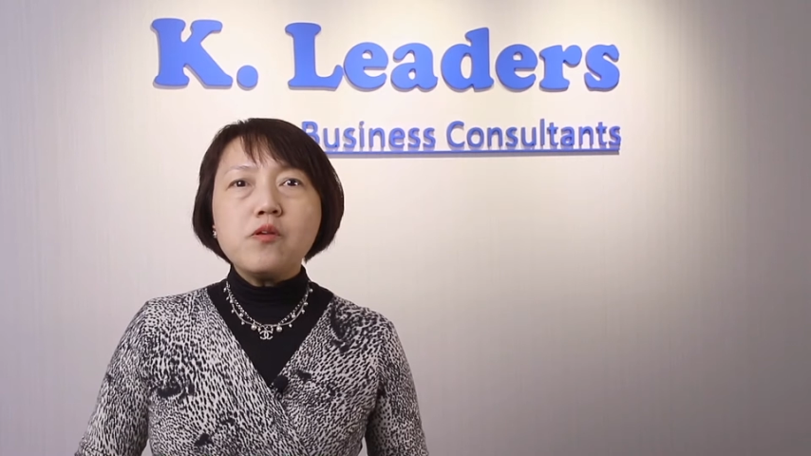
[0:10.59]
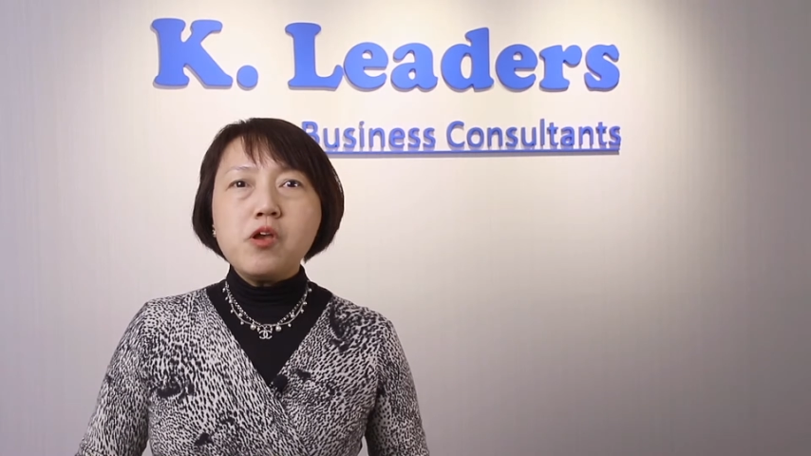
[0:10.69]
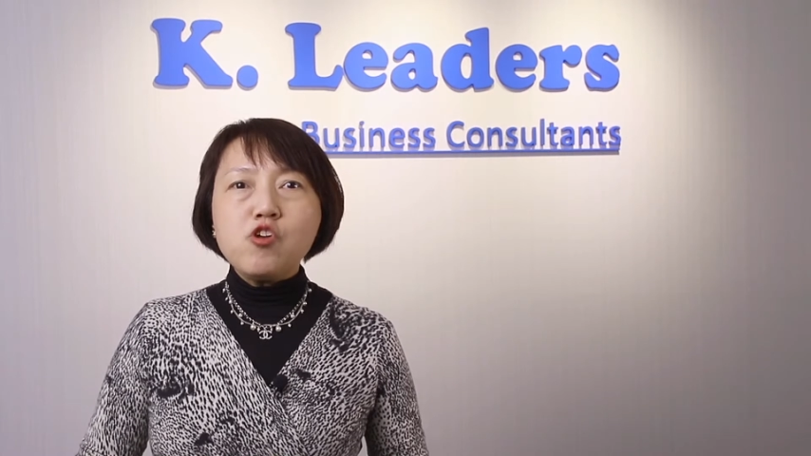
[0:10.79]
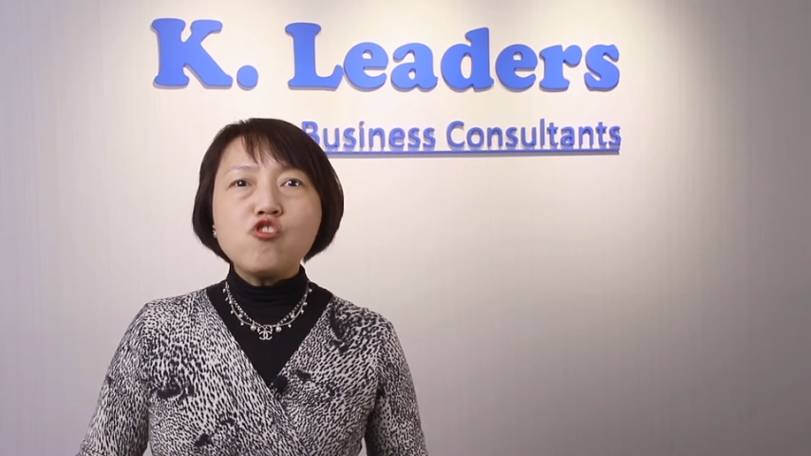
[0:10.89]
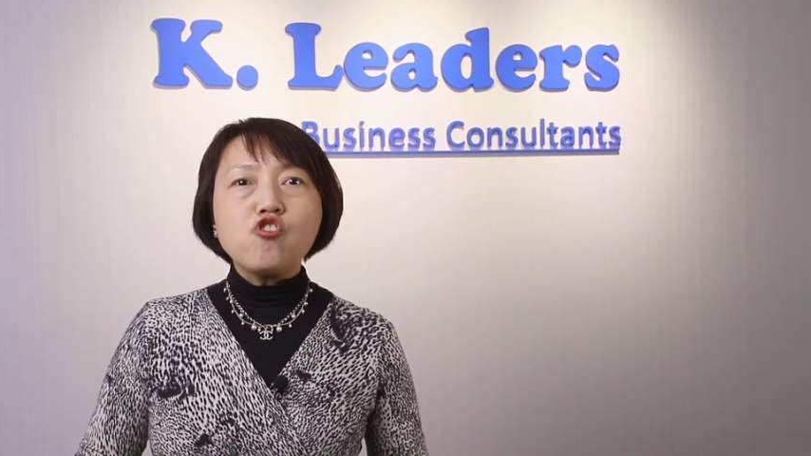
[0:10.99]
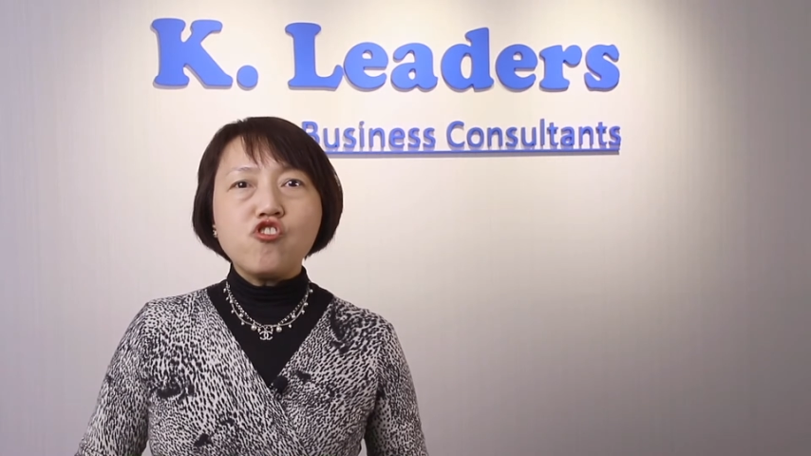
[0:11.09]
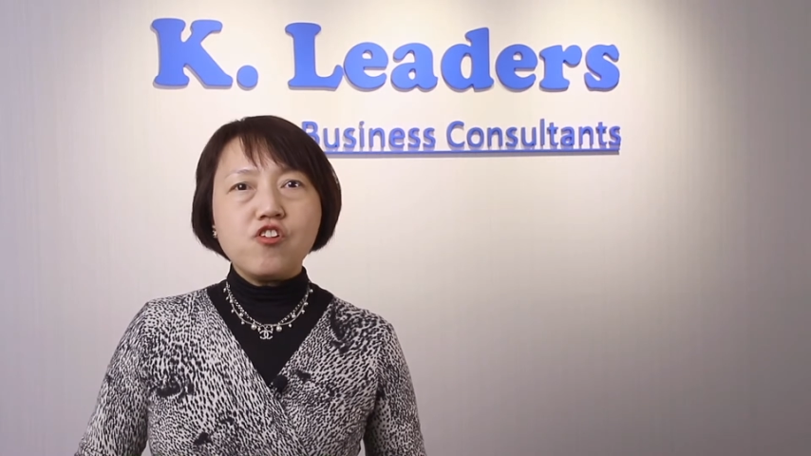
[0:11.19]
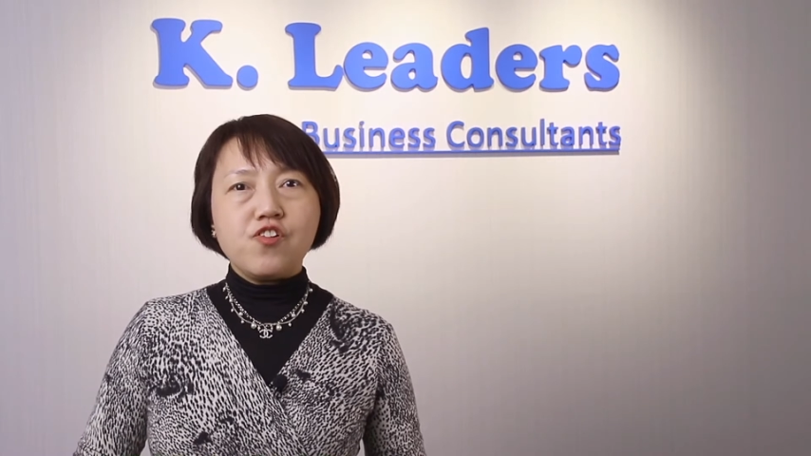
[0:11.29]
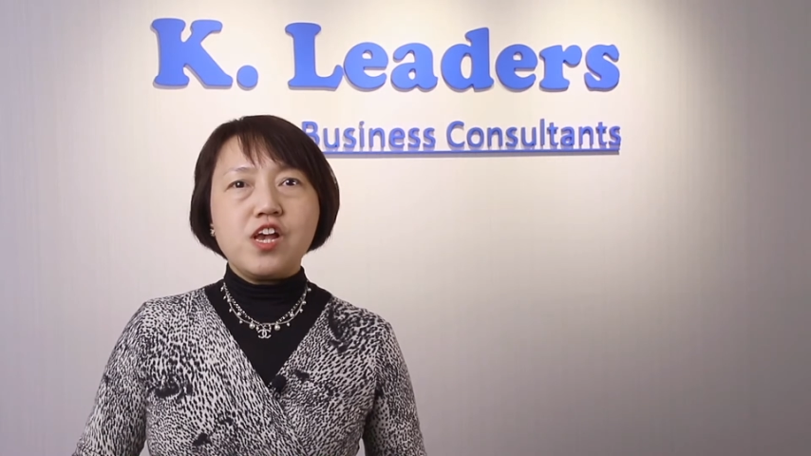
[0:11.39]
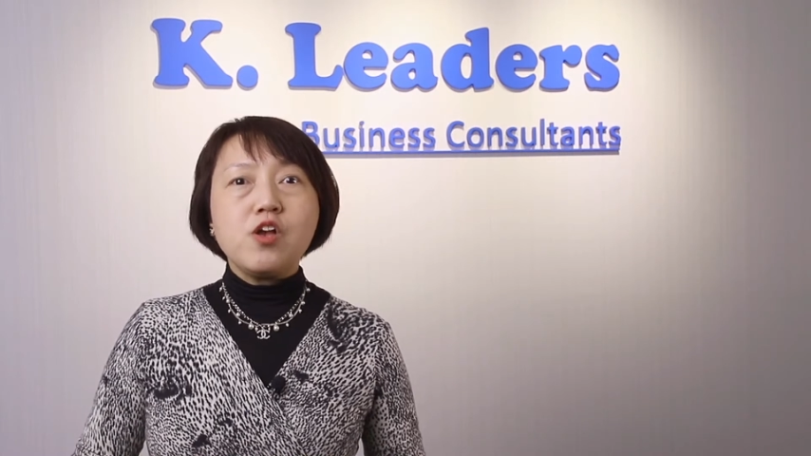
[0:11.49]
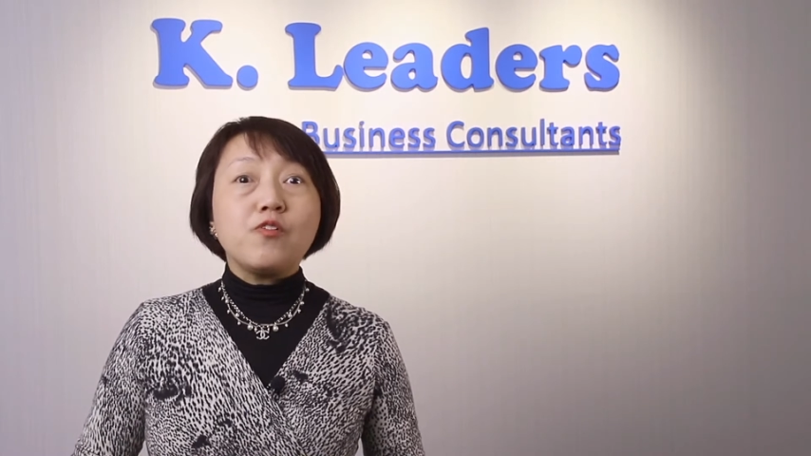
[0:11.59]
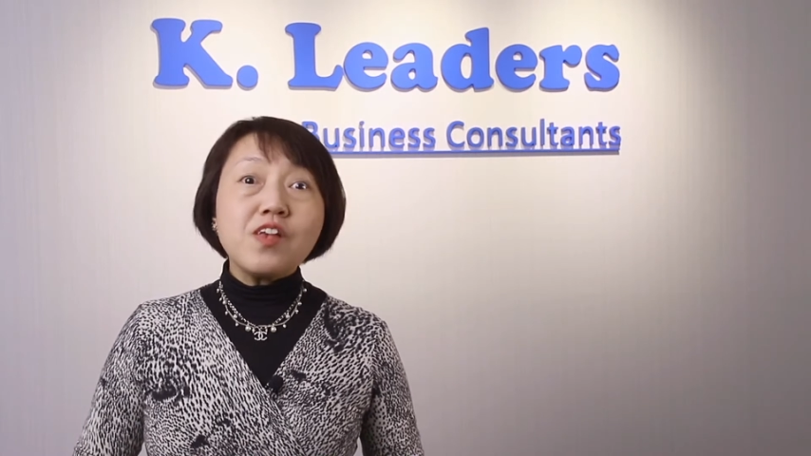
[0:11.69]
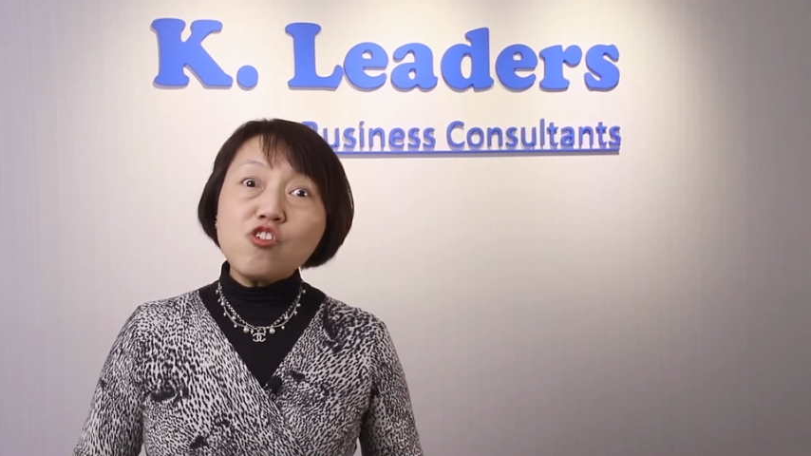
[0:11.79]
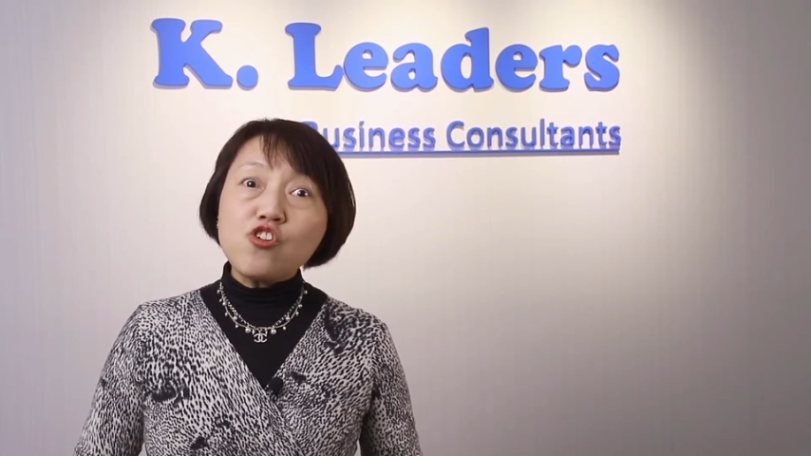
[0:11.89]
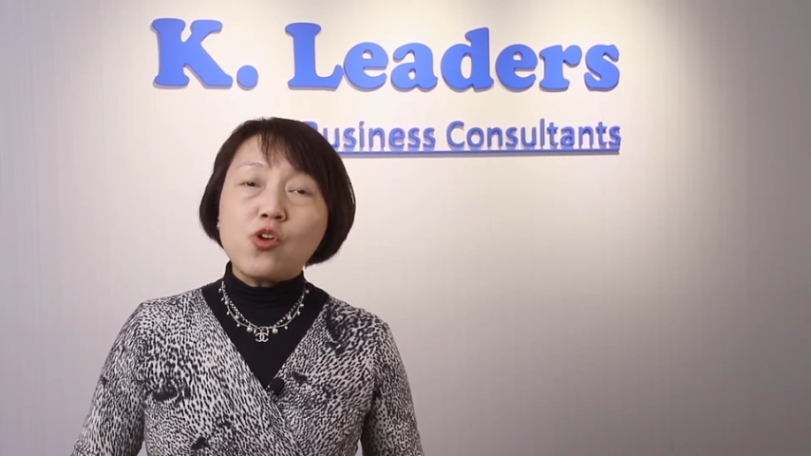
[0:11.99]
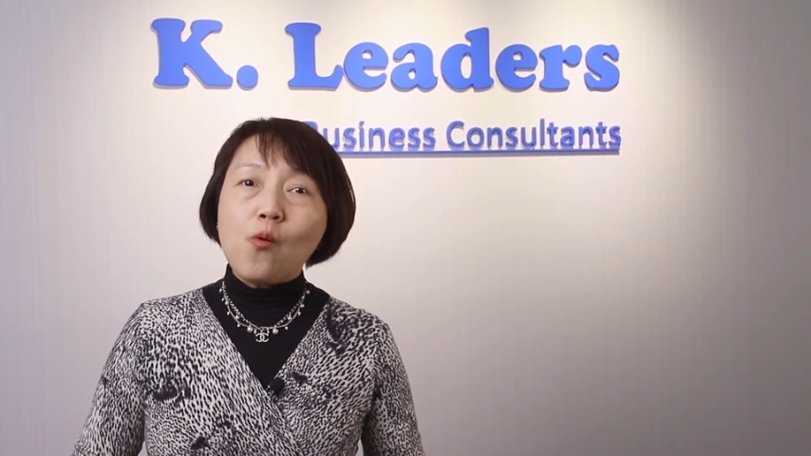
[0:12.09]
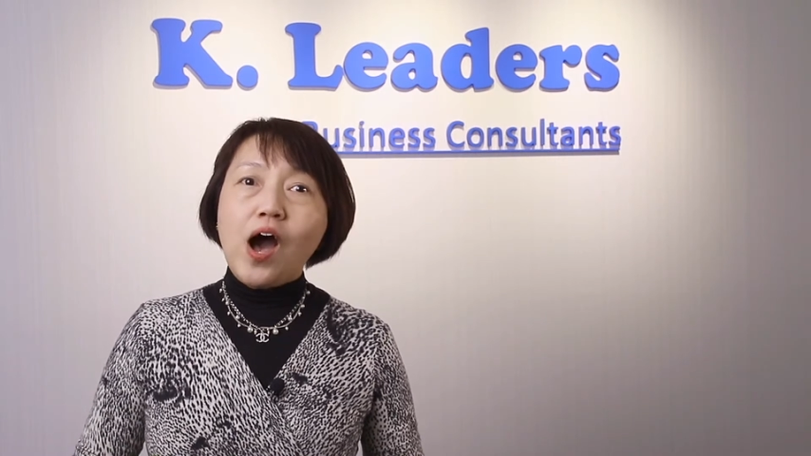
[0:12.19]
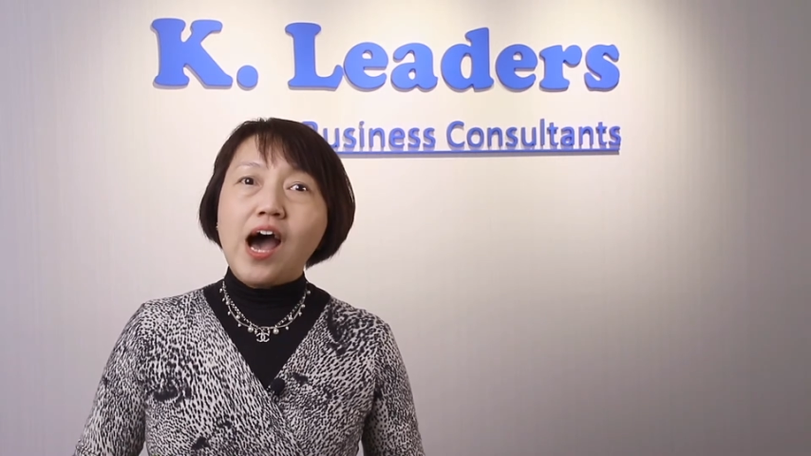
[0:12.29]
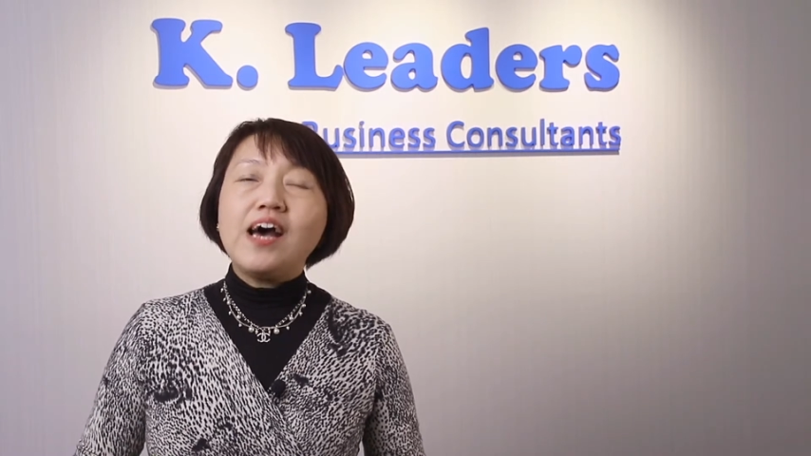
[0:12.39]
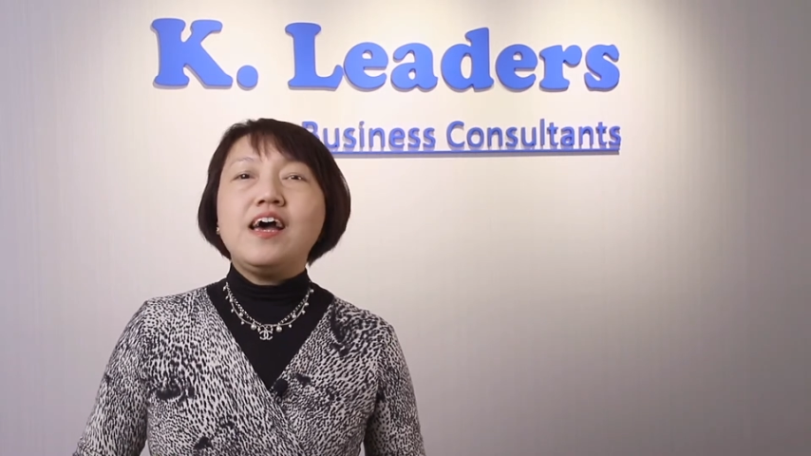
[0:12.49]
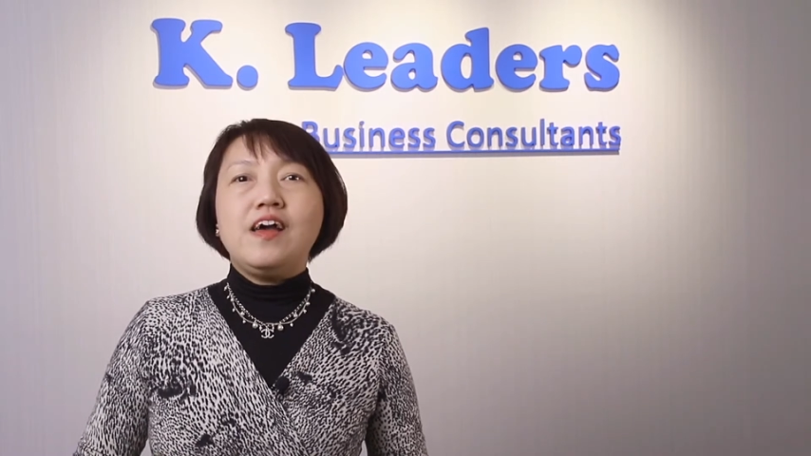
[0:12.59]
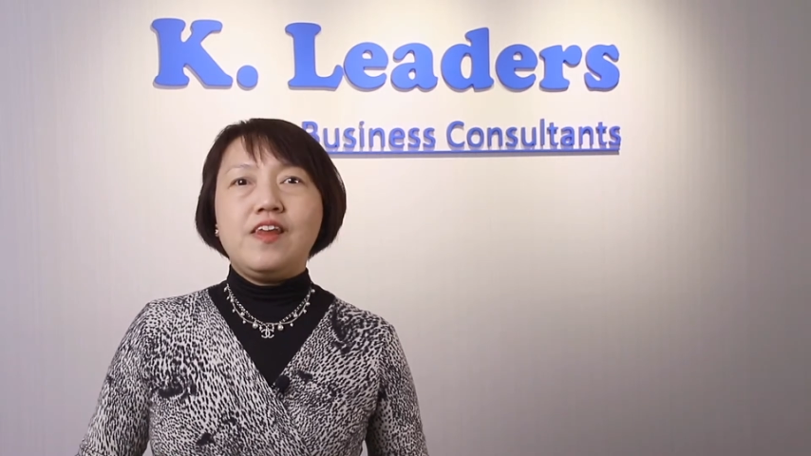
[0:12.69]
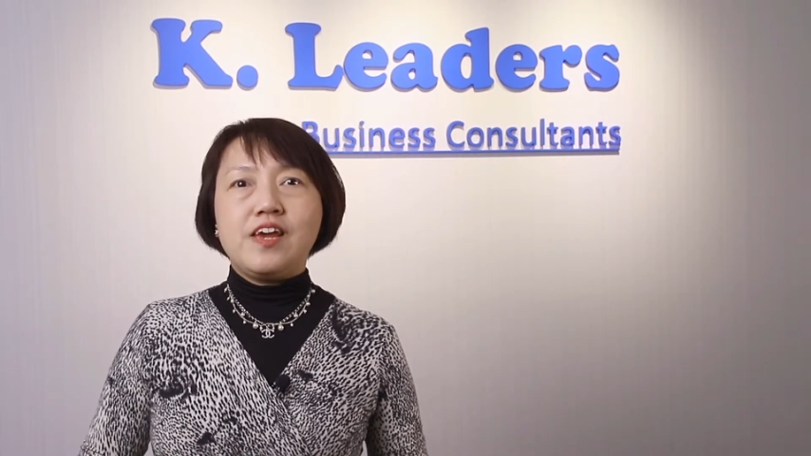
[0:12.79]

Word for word: 司密室事情有兴趣的话，